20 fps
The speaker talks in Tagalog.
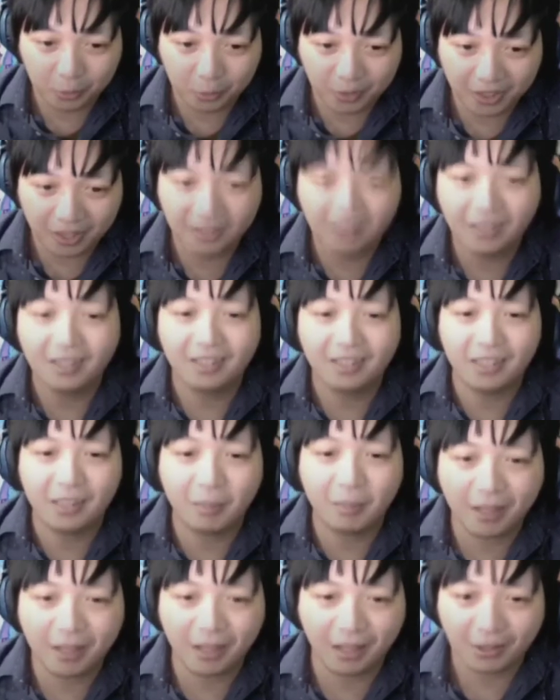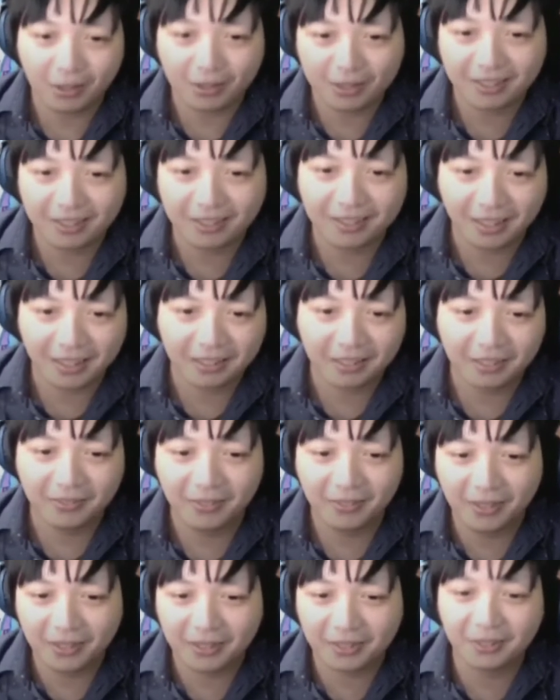na magkaroon ng 3D version,
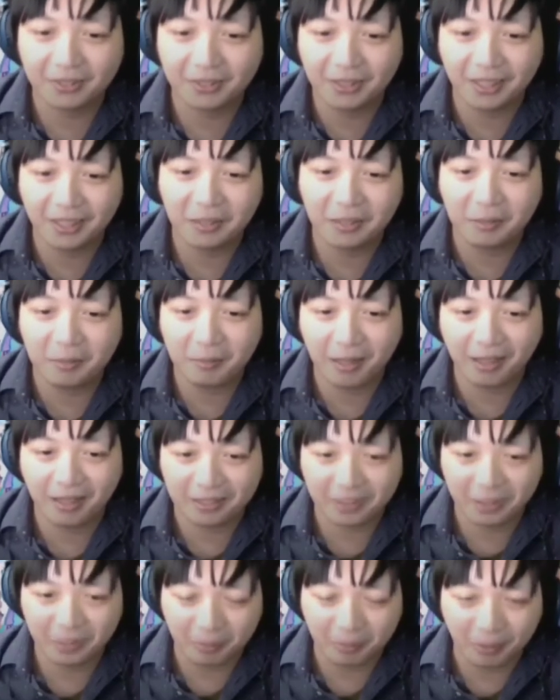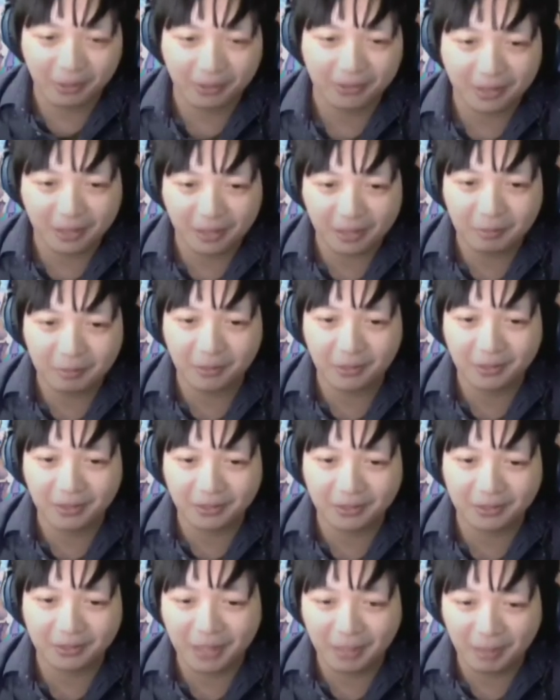eh yung mga supporters po nitong game
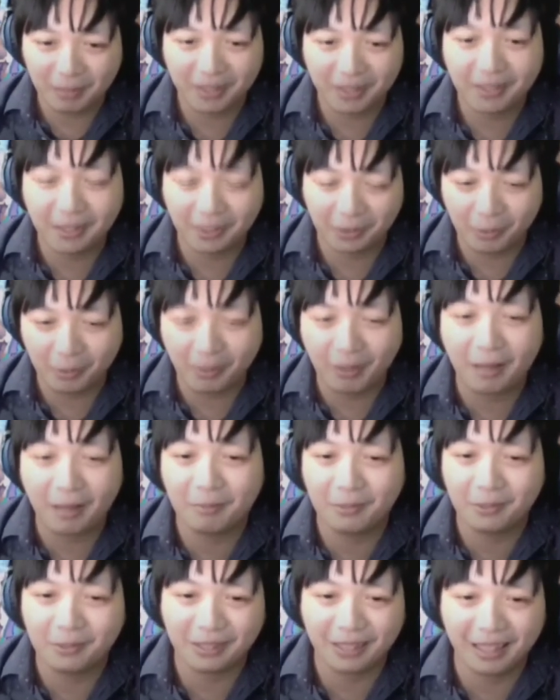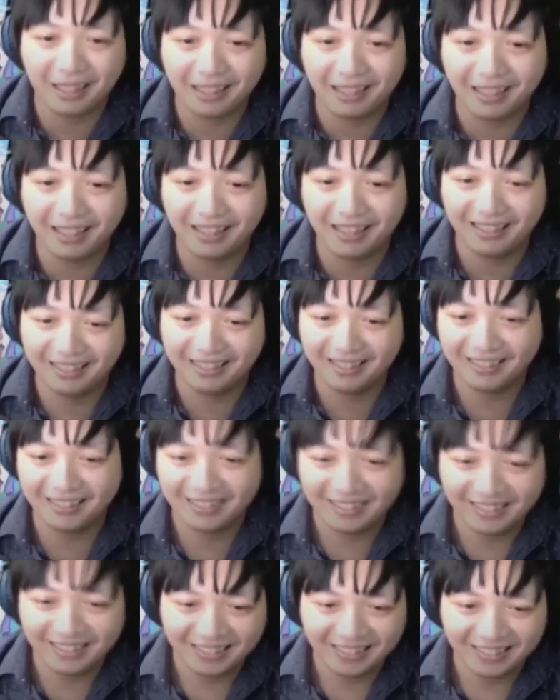ay natuwa po talaga.
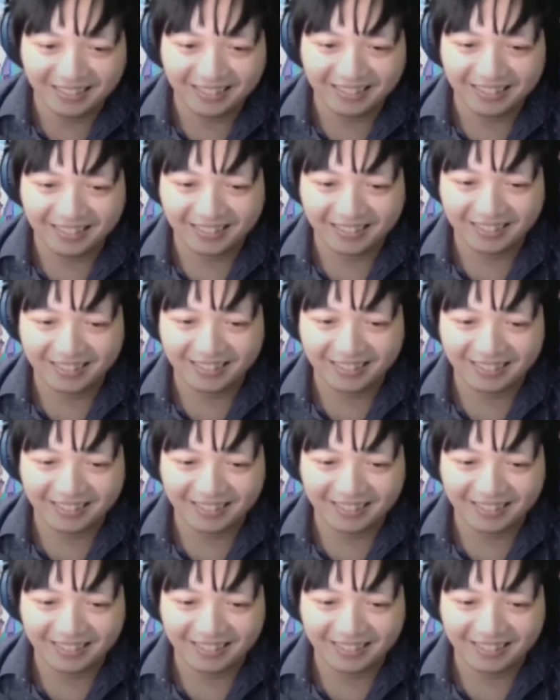Nako ako, I'm not